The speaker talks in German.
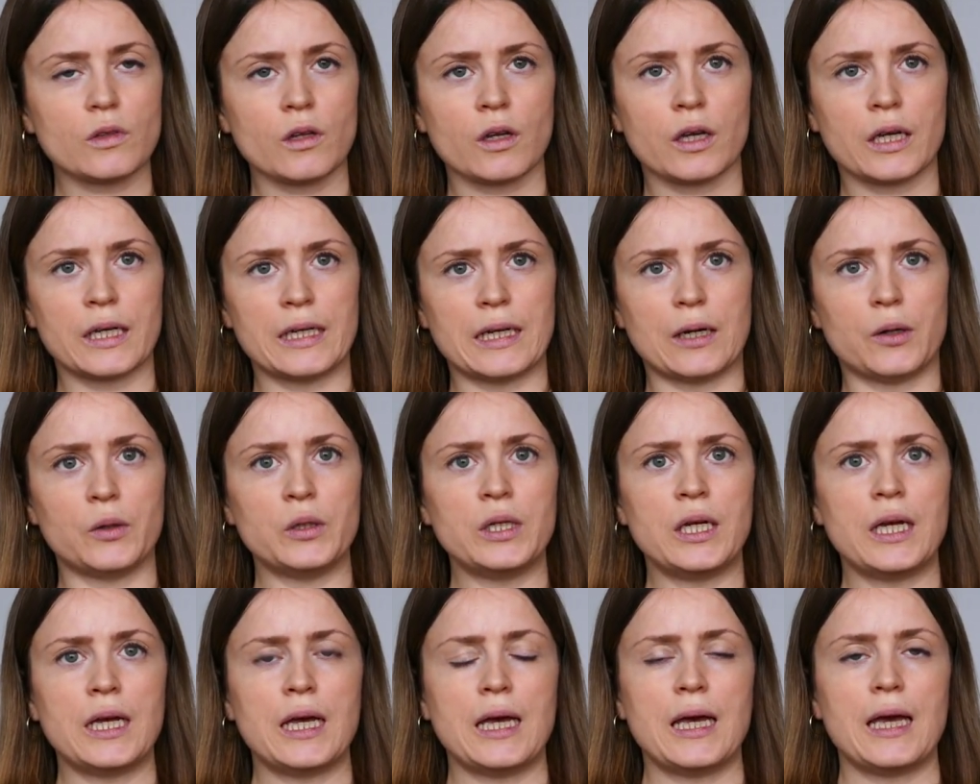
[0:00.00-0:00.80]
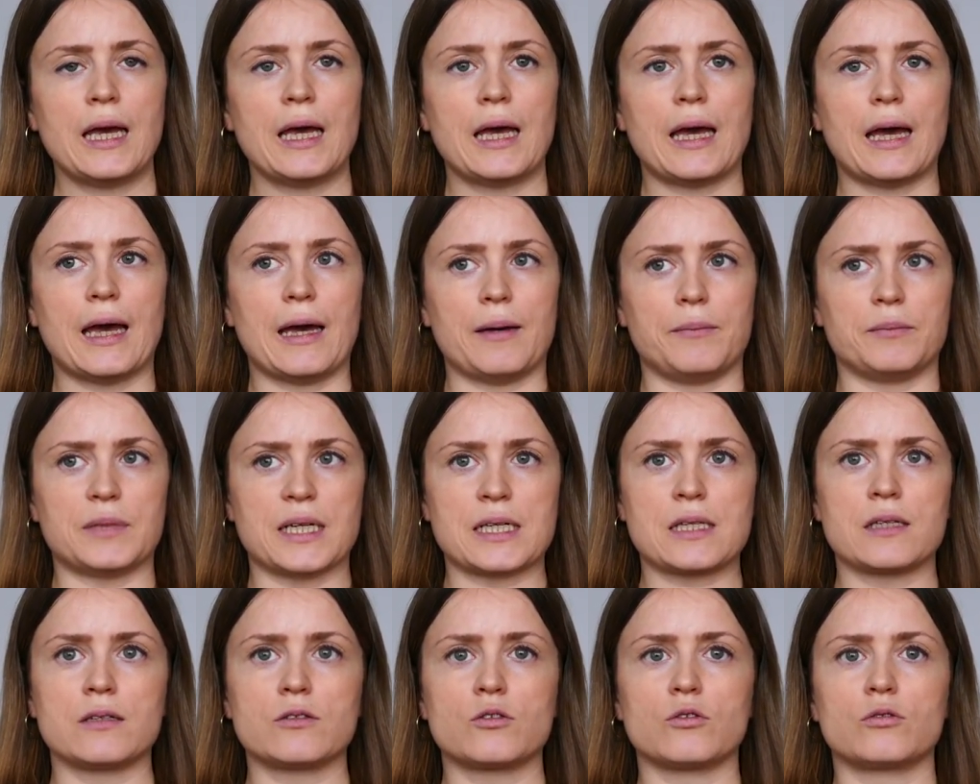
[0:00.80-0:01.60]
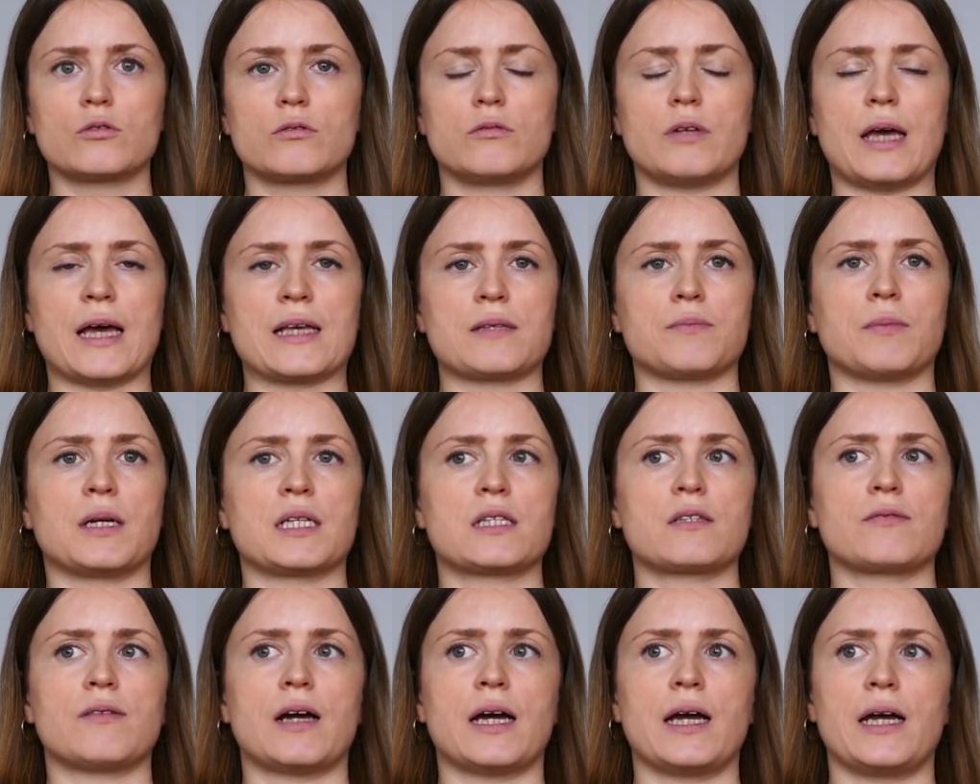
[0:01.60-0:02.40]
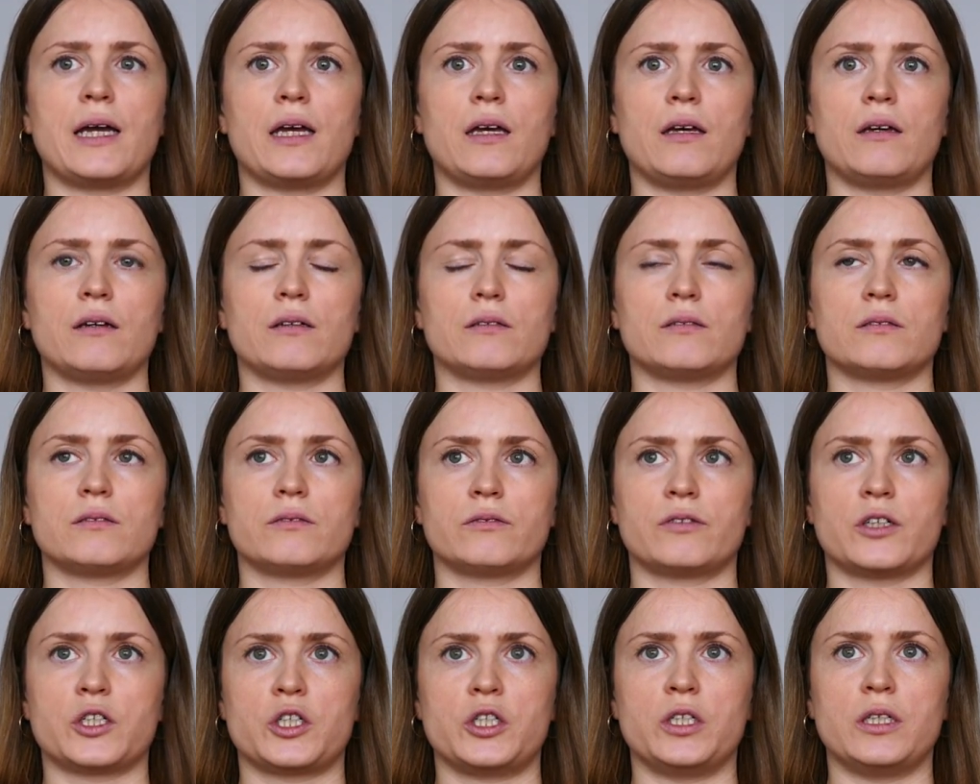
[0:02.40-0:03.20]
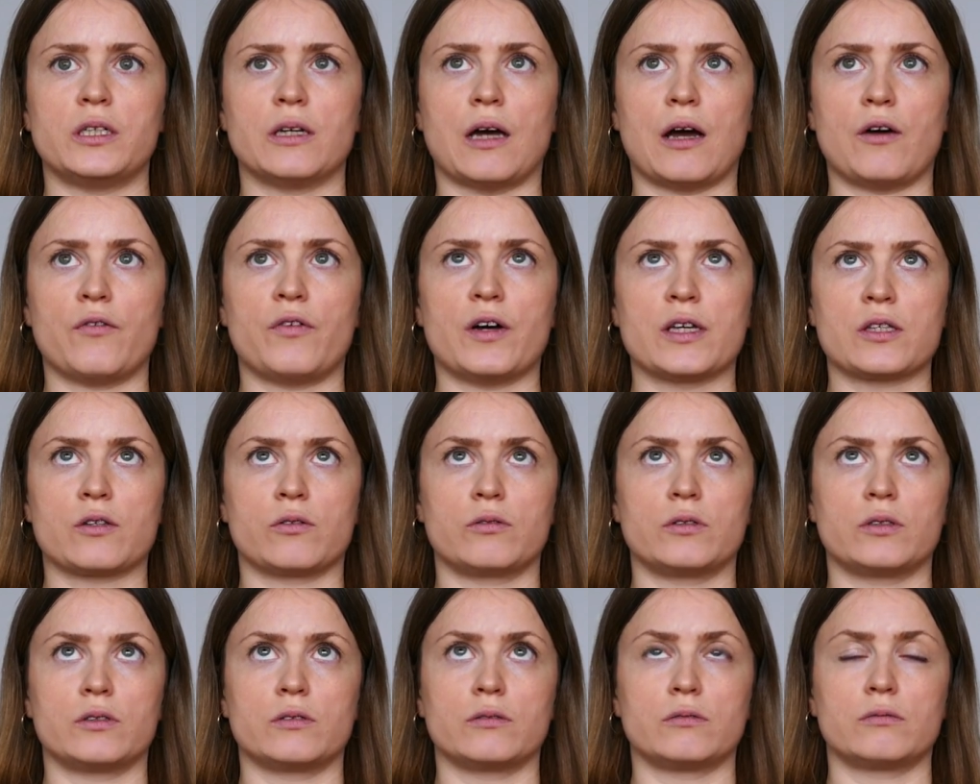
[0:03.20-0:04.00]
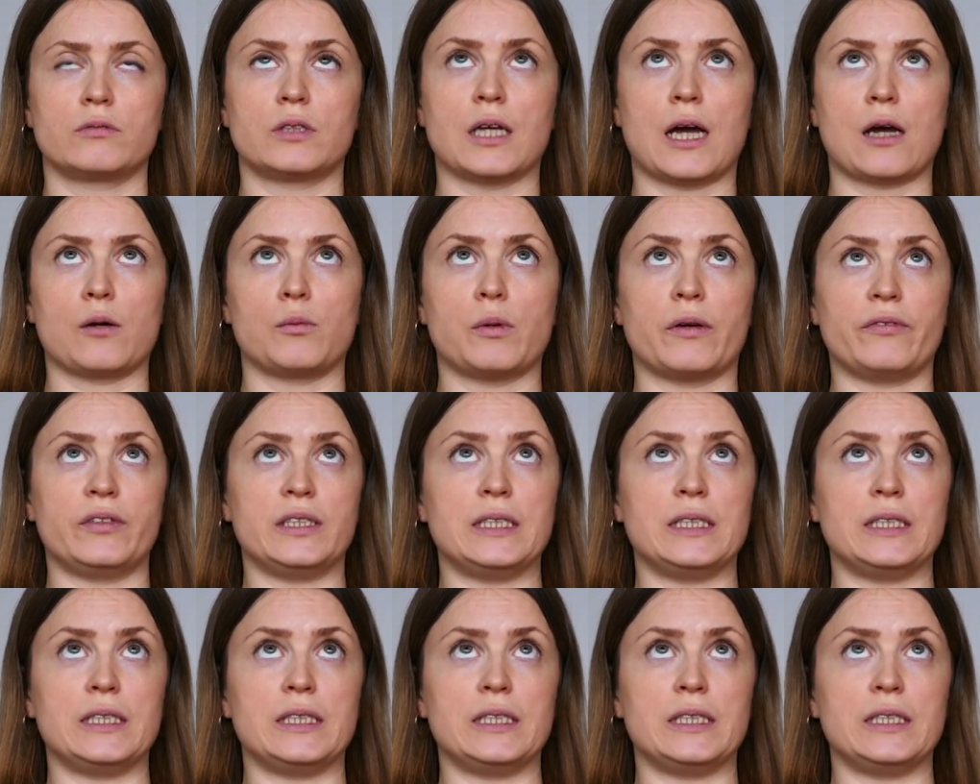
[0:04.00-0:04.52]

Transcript: Genau. Ähm, das sind so erstmal zwei verschiedene Auffassungen darüber,